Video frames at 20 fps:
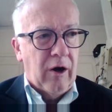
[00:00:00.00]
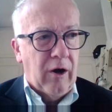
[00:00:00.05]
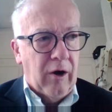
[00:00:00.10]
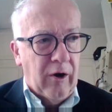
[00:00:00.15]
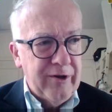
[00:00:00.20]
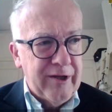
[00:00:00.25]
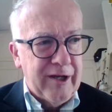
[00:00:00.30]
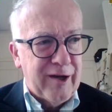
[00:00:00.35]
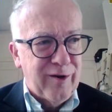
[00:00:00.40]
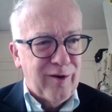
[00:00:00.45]

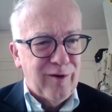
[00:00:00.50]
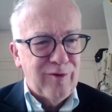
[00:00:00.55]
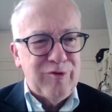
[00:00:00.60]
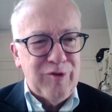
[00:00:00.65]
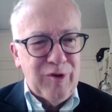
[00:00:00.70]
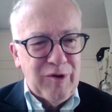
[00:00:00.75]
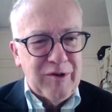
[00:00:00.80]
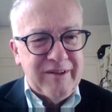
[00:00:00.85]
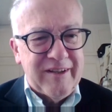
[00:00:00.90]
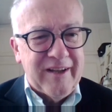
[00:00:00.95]
en allant
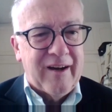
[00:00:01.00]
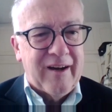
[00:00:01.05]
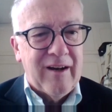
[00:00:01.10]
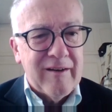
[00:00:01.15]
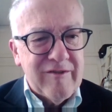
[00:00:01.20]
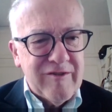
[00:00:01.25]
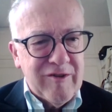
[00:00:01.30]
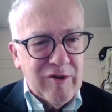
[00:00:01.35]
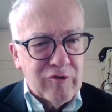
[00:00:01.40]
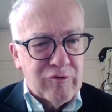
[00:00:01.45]
sur le terrain
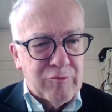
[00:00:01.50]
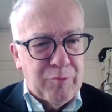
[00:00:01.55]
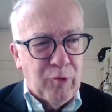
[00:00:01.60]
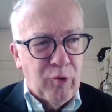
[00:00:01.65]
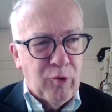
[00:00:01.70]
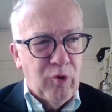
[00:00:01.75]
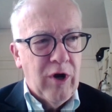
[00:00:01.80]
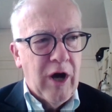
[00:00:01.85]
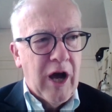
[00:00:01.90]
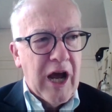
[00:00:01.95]
à Sciences
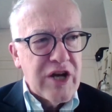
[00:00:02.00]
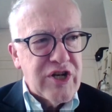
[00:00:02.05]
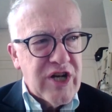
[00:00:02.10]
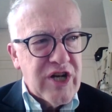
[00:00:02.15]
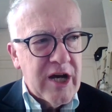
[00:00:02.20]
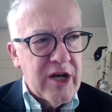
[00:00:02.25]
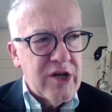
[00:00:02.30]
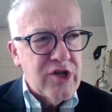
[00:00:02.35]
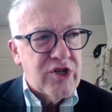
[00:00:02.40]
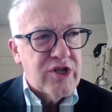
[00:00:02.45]
Po,
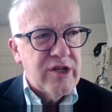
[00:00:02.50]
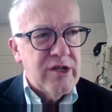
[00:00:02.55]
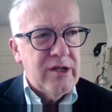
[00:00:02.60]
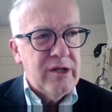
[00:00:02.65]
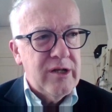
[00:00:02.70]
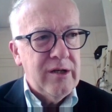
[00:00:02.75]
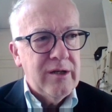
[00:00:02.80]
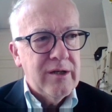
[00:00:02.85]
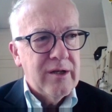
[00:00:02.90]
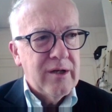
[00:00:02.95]

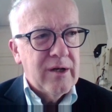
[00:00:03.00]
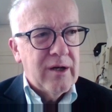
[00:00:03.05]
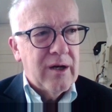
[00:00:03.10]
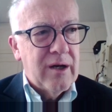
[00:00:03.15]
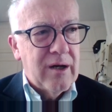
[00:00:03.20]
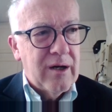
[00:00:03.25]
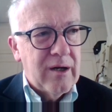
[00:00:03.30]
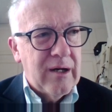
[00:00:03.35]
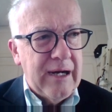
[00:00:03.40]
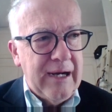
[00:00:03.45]
challenger
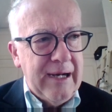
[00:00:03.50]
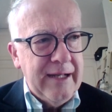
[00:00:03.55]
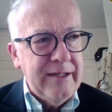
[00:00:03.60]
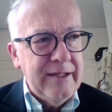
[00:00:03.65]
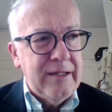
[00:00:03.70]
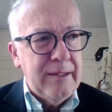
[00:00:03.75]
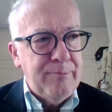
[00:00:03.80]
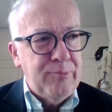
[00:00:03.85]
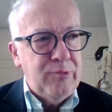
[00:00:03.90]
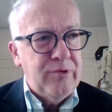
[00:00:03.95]
euh, les
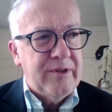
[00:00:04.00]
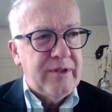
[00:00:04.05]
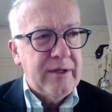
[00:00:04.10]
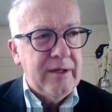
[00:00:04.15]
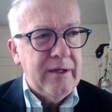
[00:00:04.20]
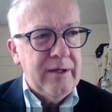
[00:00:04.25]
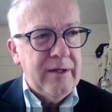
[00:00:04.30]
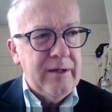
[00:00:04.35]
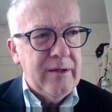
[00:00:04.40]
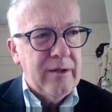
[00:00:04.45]

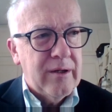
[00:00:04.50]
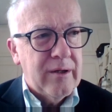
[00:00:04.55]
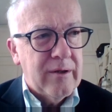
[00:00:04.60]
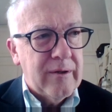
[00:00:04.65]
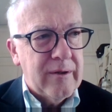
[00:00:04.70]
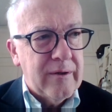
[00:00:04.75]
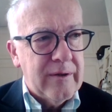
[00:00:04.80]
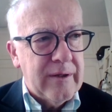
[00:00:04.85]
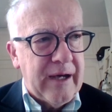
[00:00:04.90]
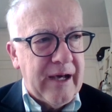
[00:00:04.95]
députés euh,
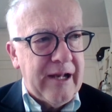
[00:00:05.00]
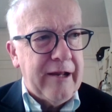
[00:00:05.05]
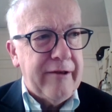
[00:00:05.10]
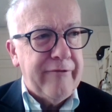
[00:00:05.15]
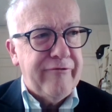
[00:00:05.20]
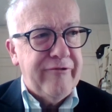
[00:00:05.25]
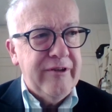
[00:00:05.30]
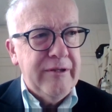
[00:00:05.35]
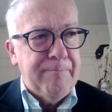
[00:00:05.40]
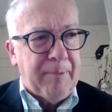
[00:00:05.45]

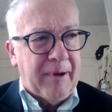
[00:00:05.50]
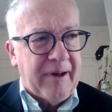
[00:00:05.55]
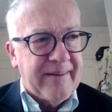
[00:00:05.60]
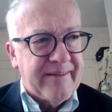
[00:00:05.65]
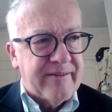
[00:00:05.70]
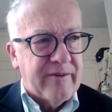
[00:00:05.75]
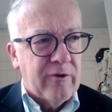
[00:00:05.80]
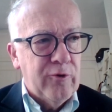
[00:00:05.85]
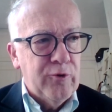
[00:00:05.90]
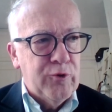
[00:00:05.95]
LFI
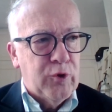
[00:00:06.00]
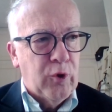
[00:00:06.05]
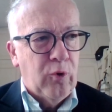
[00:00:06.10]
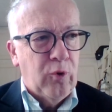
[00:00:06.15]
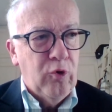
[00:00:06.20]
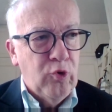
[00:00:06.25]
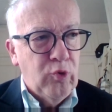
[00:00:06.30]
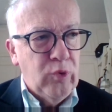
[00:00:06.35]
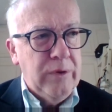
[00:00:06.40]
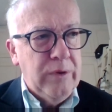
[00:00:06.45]
présents,
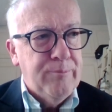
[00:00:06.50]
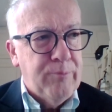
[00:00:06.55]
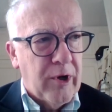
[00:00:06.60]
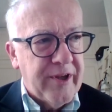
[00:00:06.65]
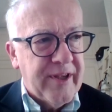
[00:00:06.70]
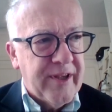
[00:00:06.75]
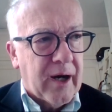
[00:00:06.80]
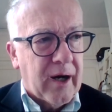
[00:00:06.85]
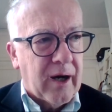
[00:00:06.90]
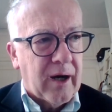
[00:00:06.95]
dont Louis
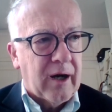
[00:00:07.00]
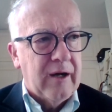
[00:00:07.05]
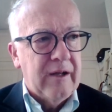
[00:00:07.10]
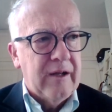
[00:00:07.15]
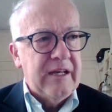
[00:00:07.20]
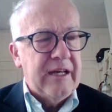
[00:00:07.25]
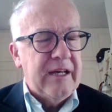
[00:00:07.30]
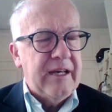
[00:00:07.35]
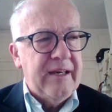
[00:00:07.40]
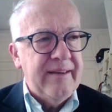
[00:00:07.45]
Boyard.
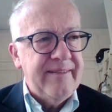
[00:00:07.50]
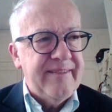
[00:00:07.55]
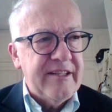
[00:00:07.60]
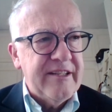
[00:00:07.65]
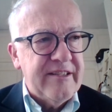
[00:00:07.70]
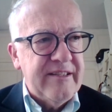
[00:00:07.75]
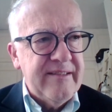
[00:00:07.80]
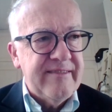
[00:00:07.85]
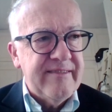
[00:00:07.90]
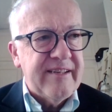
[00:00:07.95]
Et
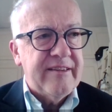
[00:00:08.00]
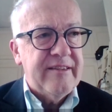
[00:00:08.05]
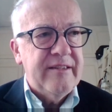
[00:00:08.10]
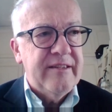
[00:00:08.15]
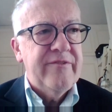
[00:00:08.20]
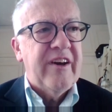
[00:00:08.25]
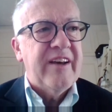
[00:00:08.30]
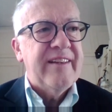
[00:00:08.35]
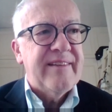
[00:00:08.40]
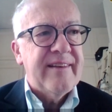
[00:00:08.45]
cette
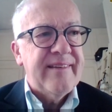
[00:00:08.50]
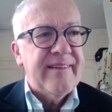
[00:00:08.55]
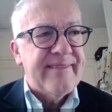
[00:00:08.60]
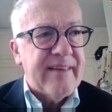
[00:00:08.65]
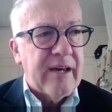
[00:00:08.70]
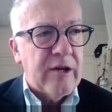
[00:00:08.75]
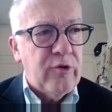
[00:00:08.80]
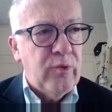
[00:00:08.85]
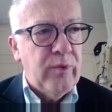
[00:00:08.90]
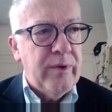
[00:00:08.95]
initiative a été
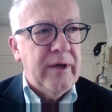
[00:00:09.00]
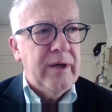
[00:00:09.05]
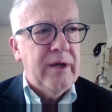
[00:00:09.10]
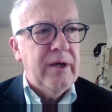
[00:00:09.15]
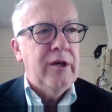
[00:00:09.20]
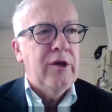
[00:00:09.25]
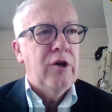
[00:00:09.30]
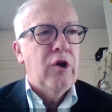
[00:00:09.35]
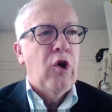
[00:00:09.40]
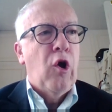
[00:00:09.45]

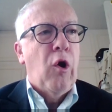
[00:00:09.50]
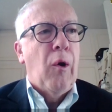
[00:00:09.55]
saluée